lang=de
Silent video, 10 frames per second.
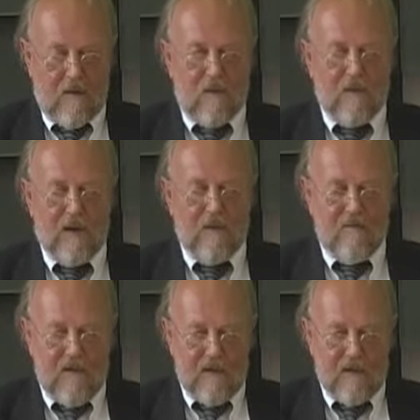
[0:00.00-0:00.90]
Und zwar
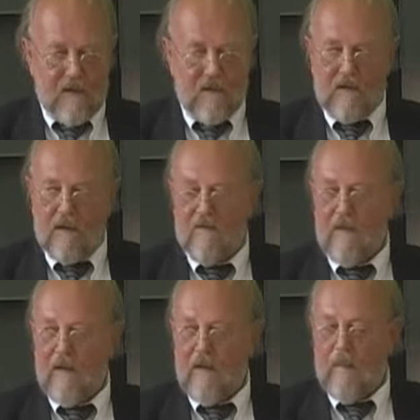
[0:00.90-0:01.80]
im Wesentlichen auf
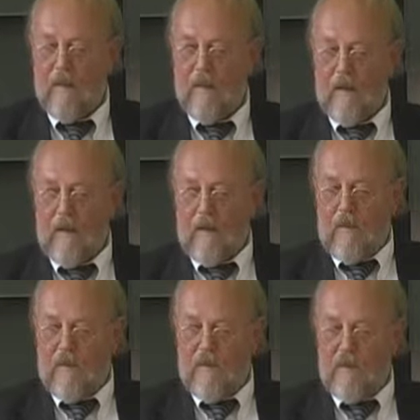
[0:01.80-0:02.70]
einer Ebene,
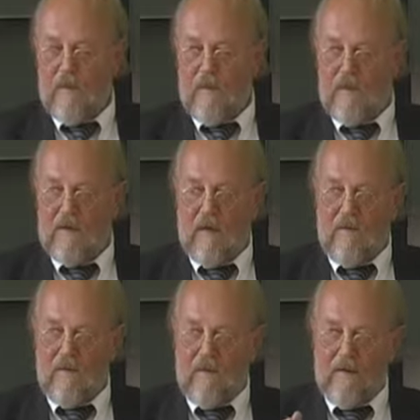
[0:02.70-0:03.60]
dass ich mich
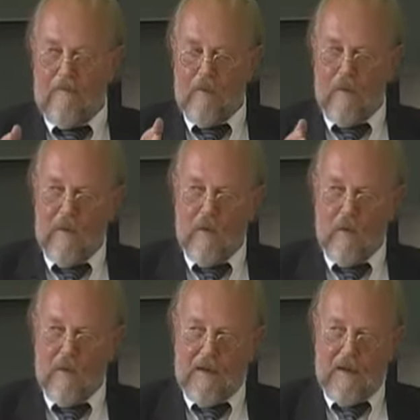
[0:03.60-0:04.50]
auf ähm,
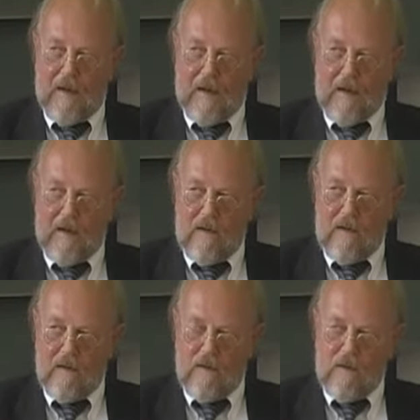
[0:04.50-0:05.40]

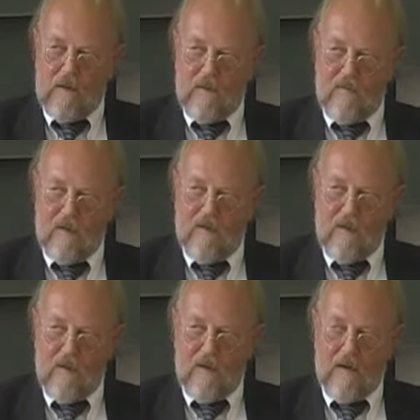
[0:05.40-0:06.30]
Biominerale äh,
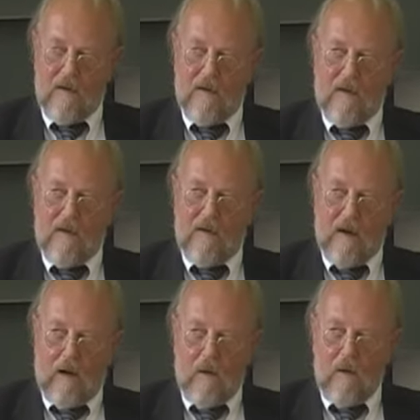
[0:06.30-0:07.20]
fixiere, die
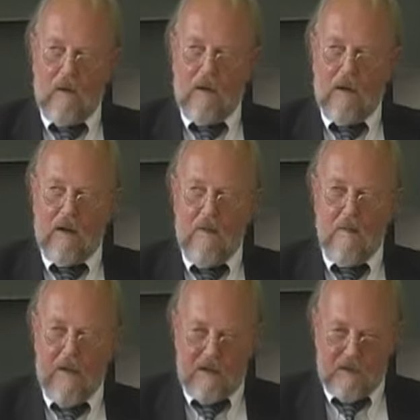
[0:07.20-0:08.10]
auch
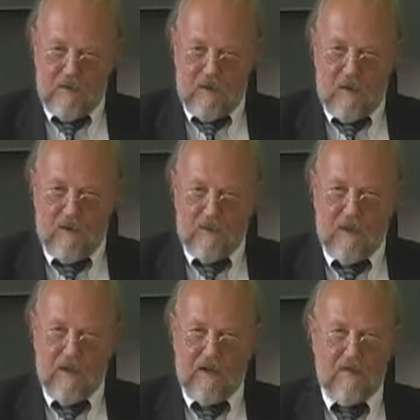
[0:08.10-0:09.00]
im Menschen eine Rolle
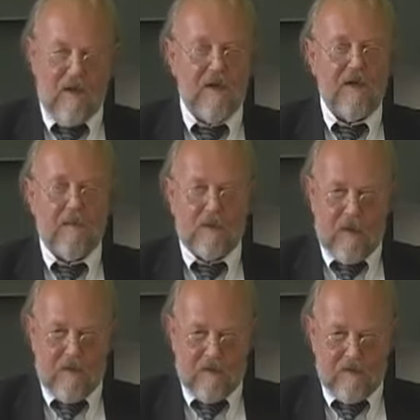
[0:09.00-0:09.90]
spielen. Das fand ich dann am
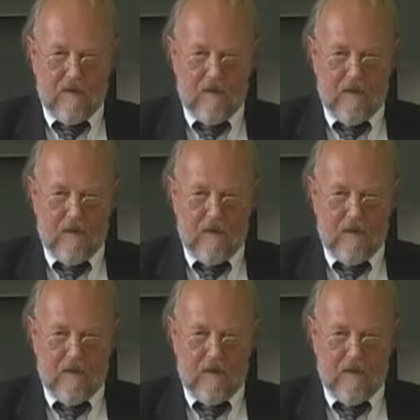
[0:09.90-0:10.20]
spannendsten.